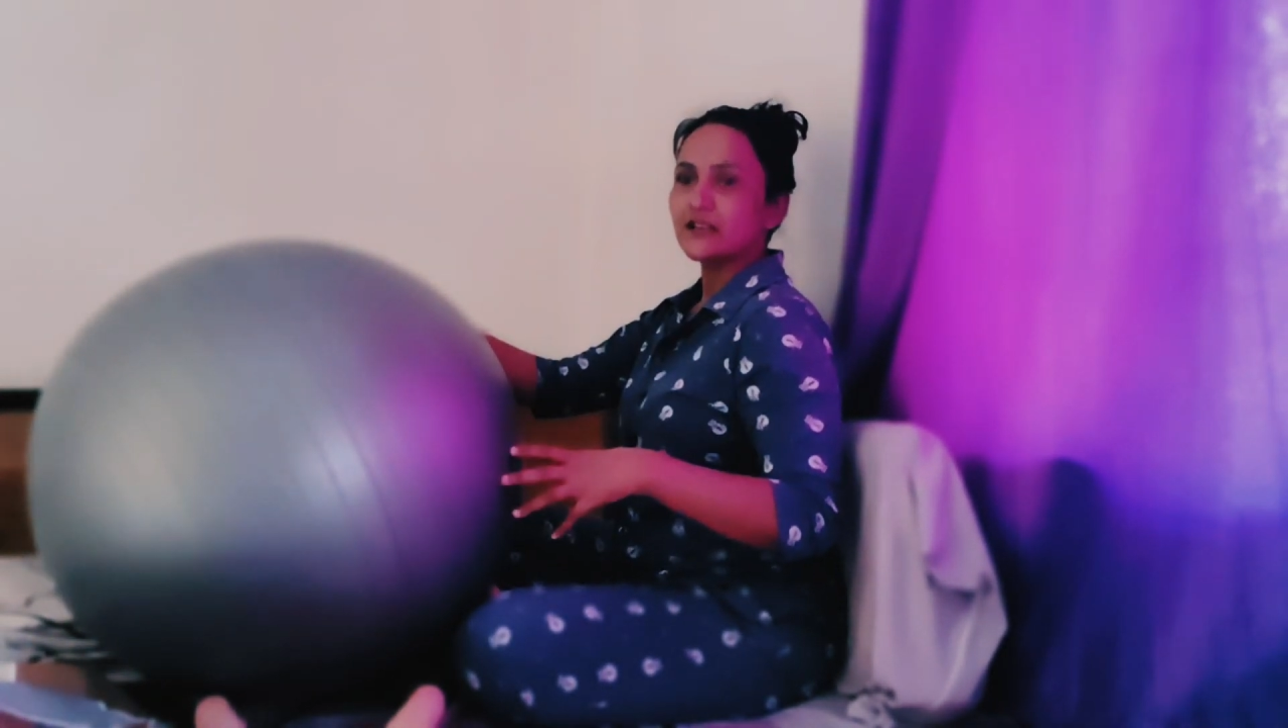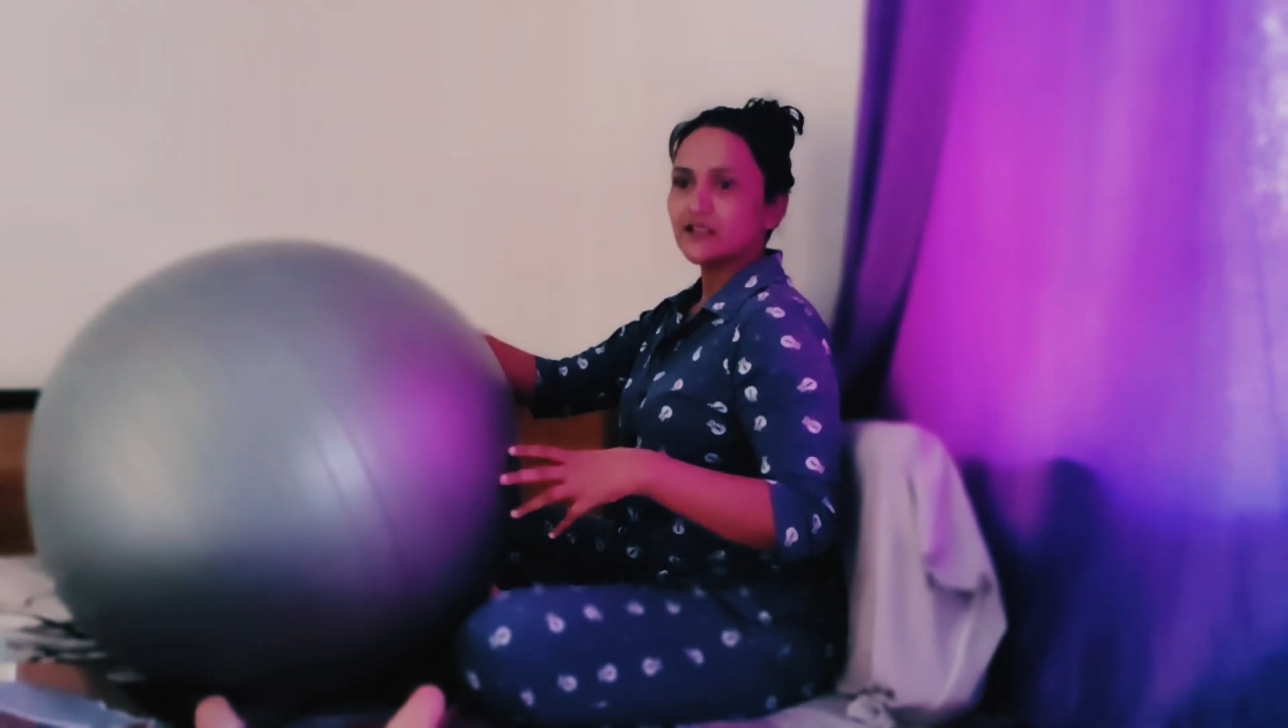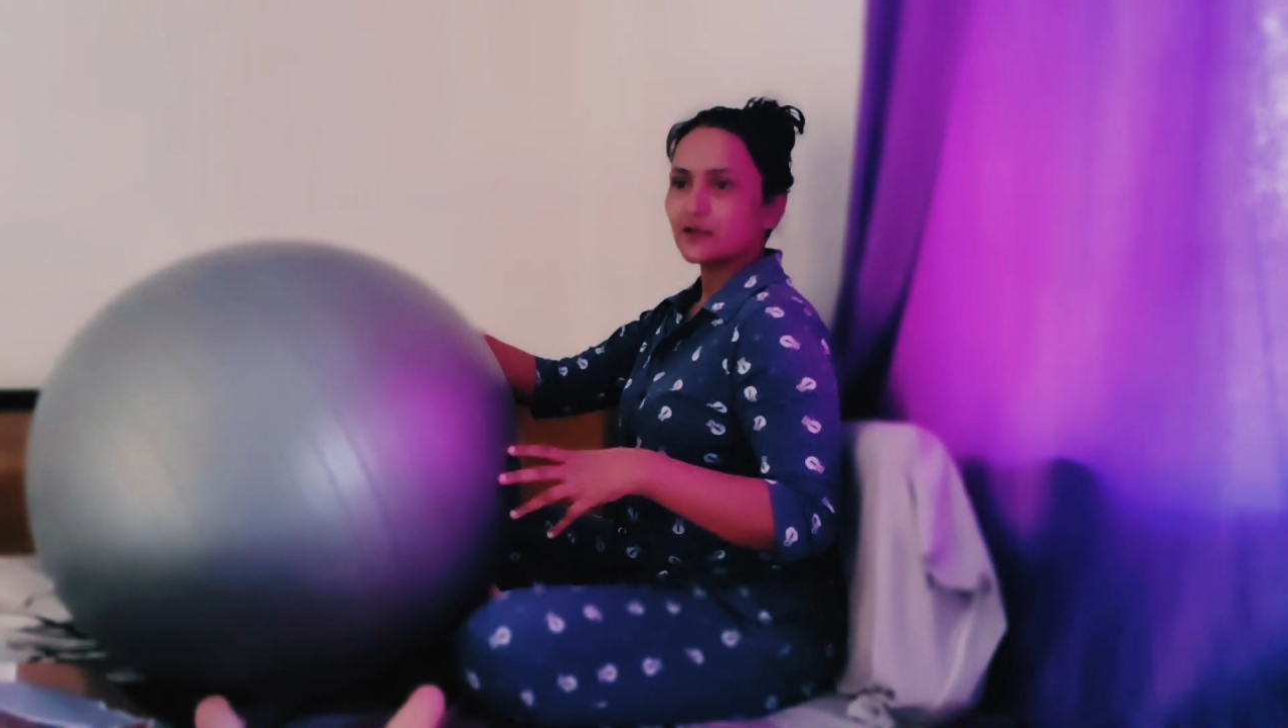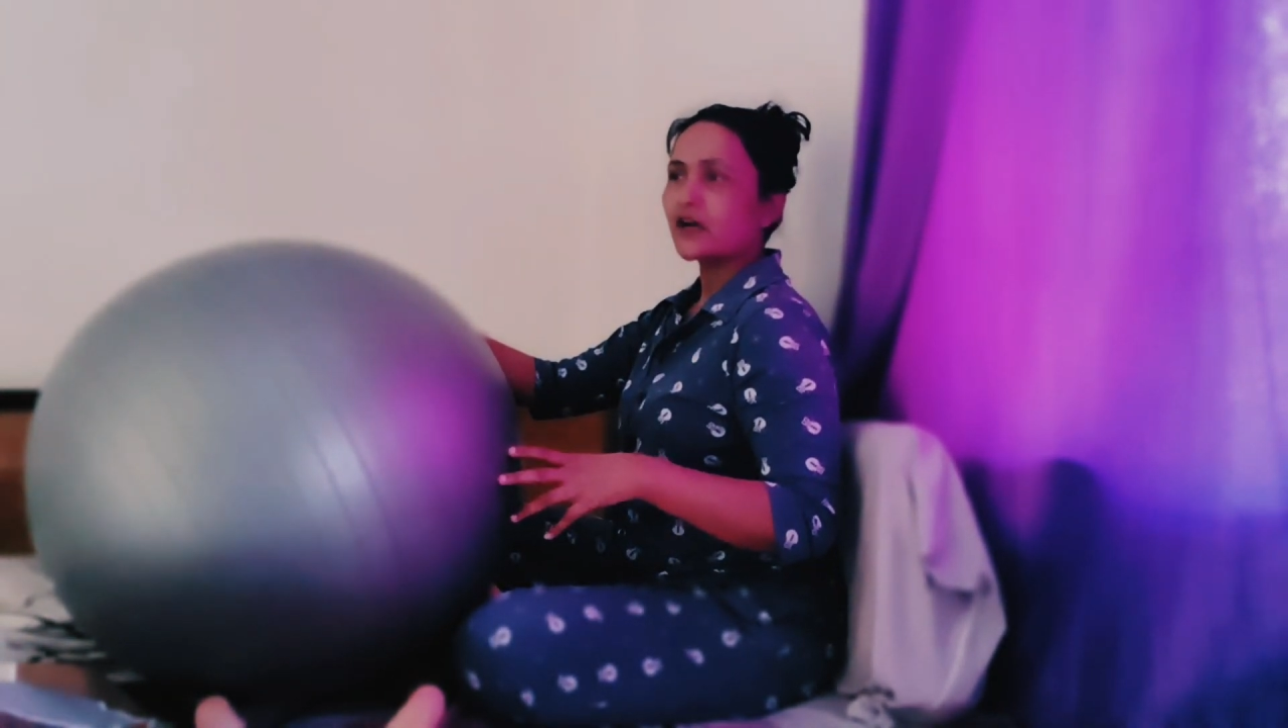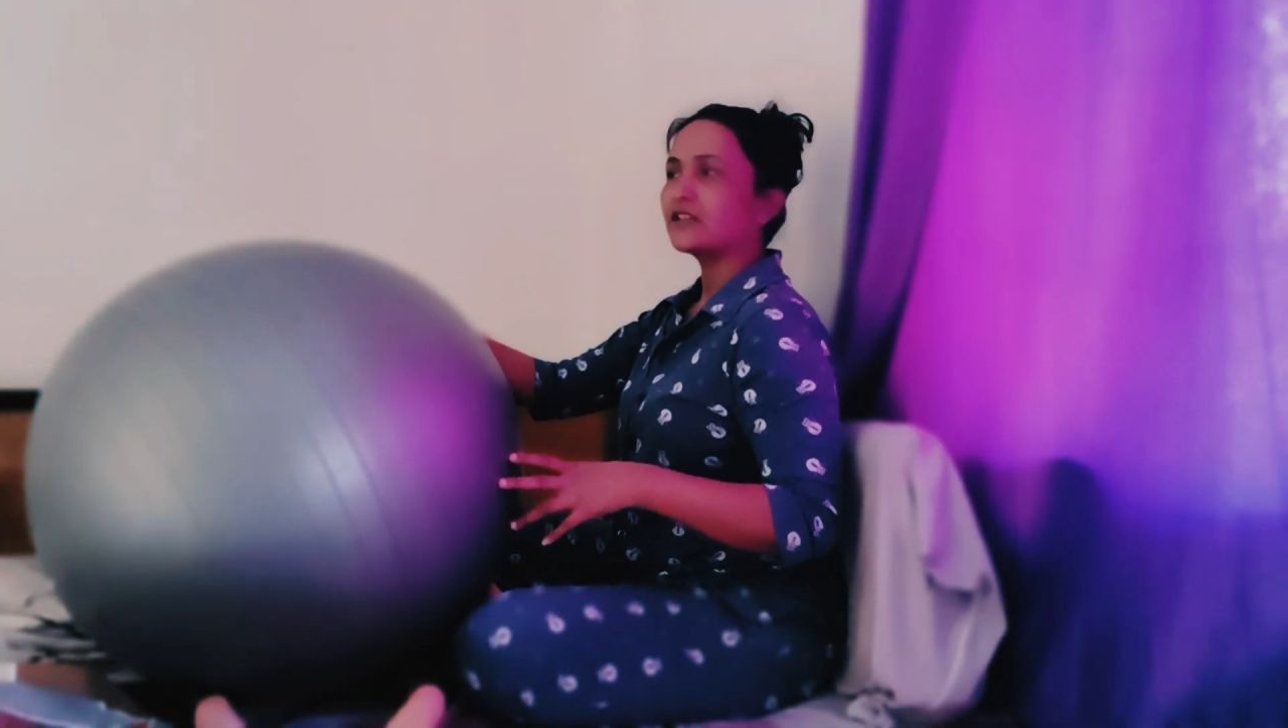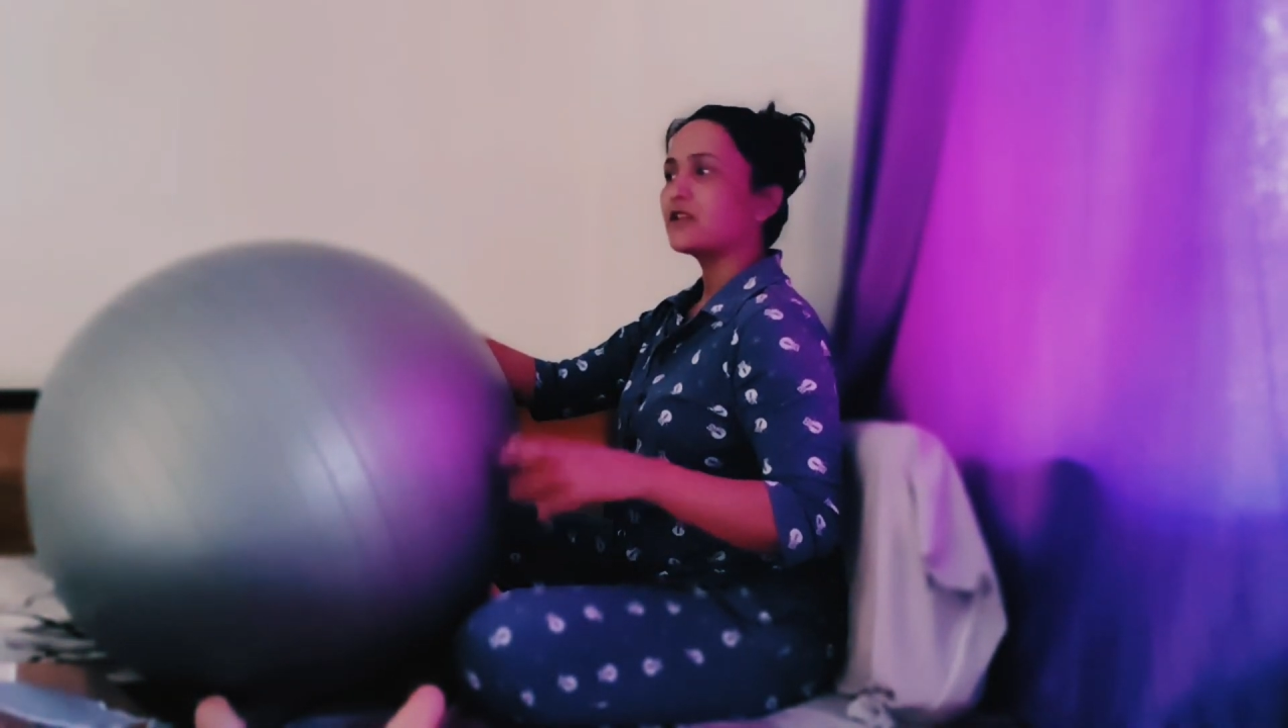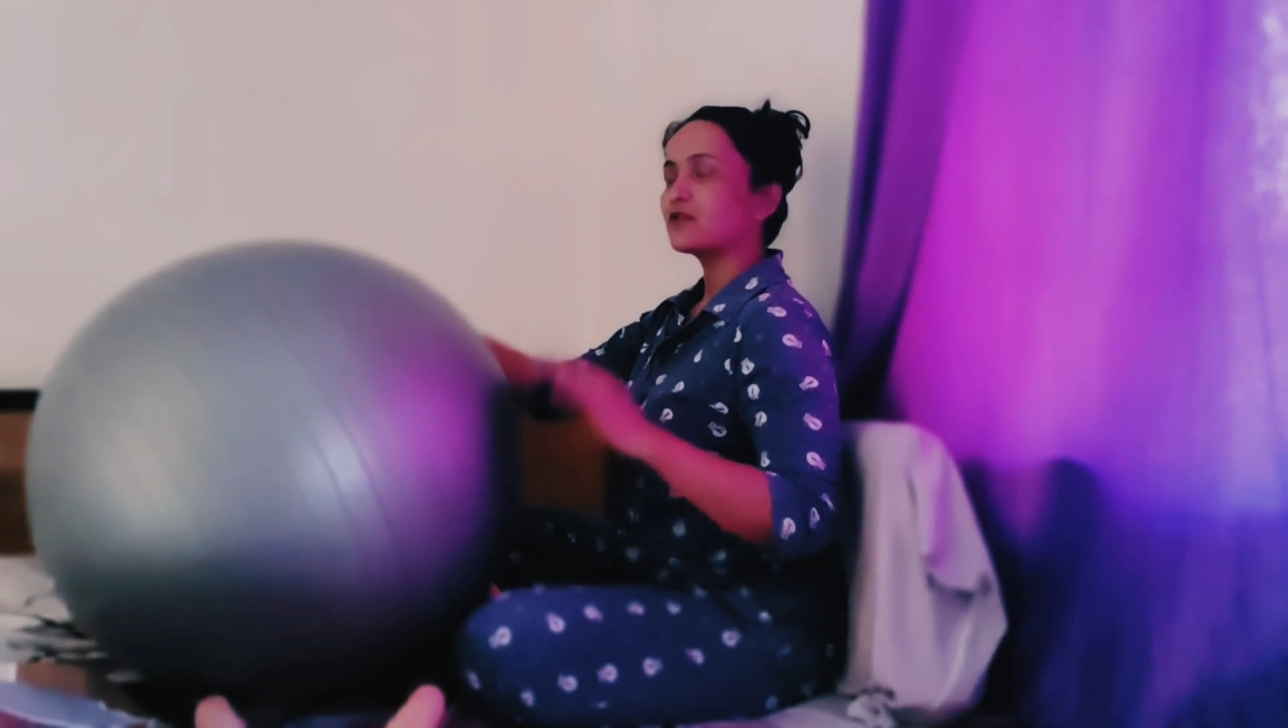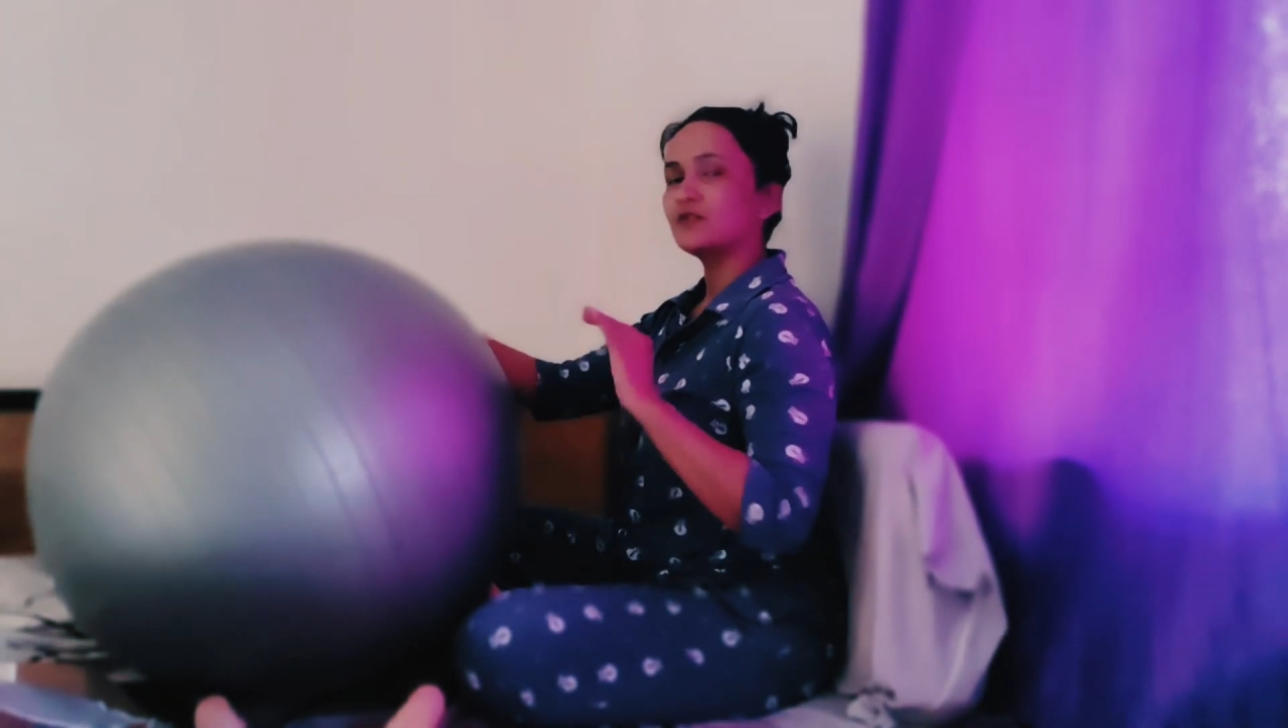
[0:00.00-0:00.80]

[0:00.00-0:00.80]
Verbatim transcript: आने के बाद या